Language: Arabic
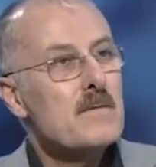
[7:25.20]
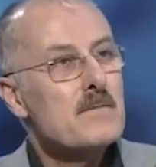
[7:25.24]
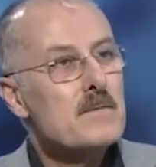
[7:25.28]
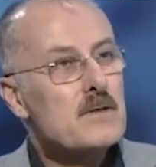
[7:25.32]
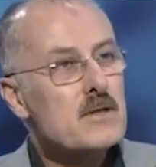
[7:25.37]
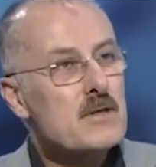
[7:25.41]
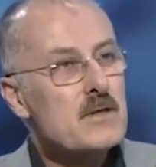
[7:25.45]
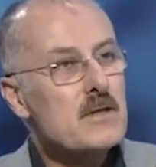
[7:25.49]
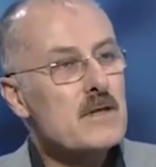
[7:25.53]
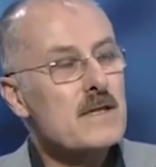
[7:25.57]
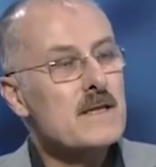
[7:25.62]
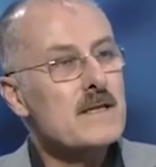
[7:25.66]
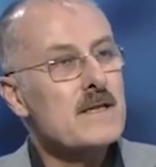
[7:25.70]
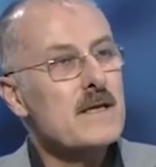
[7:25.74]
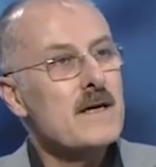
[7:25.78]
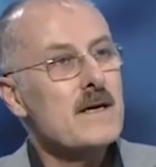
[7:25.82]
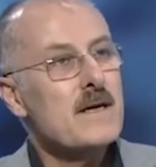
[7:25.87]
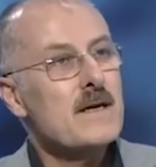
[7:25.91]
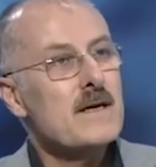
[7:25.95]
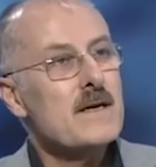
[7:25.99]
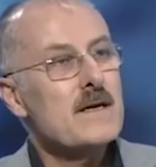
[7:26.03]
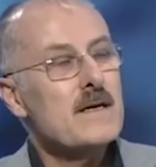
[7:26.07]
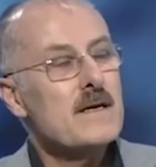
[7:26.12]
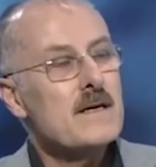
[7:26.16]

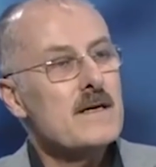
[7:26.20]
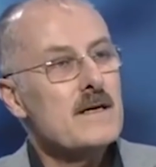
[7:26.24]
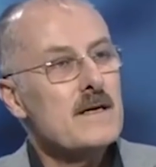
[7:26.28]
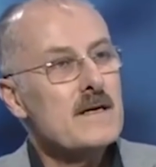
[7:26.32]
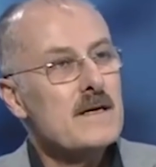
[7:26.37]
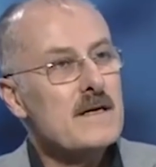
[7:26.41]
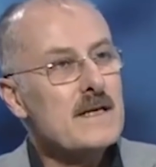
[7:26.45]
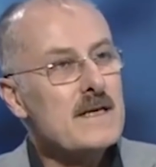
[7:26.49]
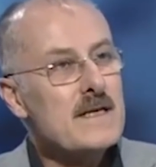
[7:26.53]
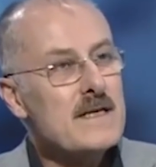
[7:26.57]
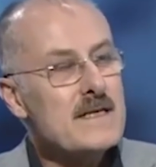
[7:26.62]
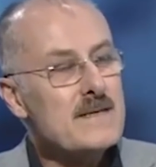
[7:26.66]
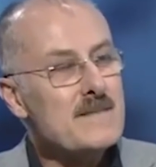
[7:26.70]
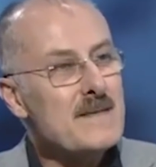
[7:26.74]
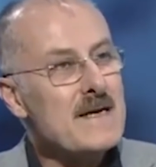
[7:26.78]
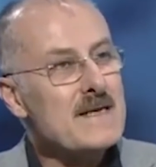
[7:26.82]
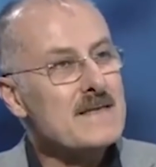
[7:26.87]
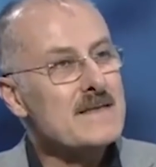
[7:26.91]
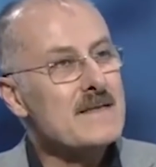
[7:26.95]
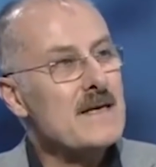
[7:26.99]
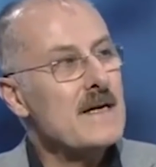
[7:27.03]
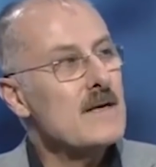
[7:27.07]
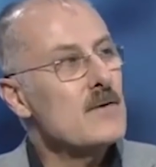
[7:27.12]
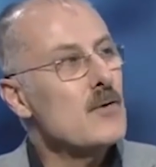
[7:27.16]
مشكلتنا
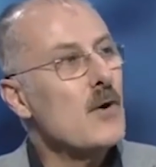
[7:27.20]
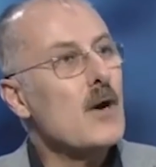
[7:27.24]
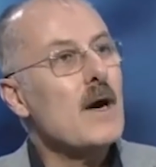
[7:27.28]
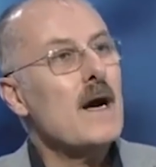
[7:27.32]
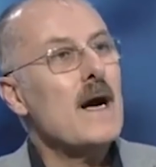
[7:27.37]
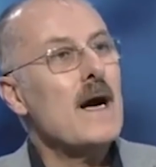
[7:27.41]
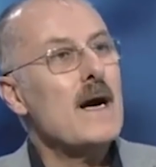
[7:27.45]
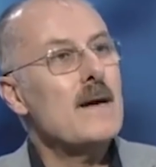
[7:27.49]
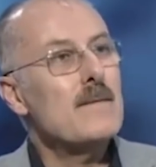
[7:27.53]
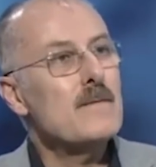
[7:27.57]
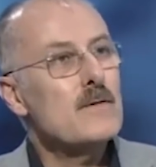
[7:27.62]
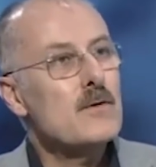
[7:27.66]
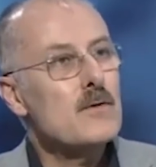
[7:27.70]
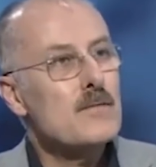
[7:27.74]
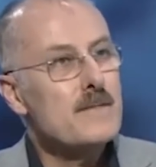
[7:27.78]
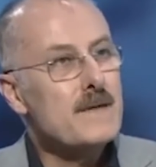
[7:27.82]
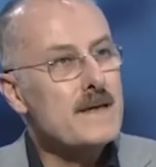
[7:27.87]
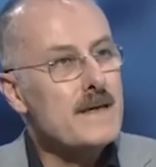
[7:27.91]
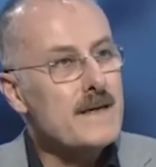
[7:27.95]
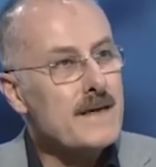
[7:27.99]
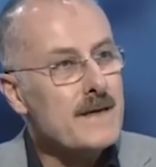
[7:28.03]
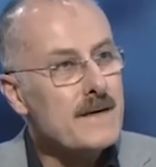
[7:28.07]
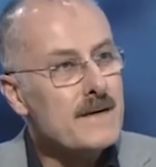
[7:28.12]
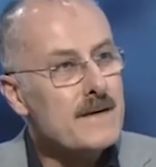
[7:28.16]
لماذا يقحم
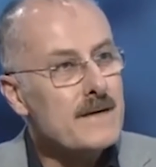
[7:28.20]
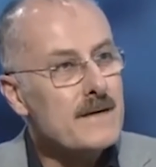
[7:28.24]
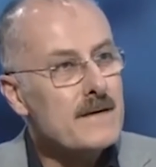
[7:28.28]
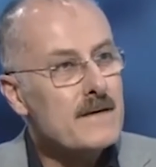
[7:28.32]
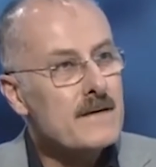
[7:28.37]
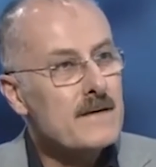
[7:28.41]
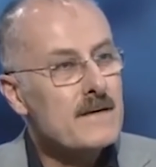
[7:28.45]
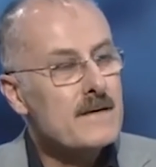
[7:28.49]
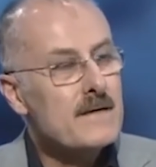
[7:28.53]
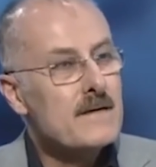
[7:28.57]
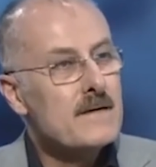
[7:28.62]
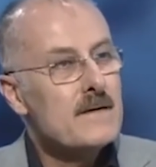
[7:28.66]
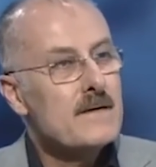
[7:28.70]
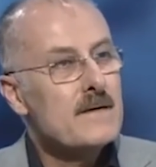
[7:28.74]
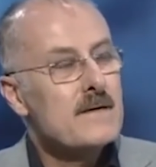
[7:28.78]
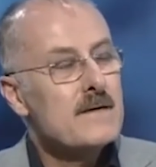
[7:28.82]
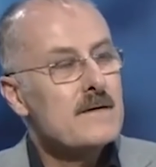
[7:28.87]
لبنان م.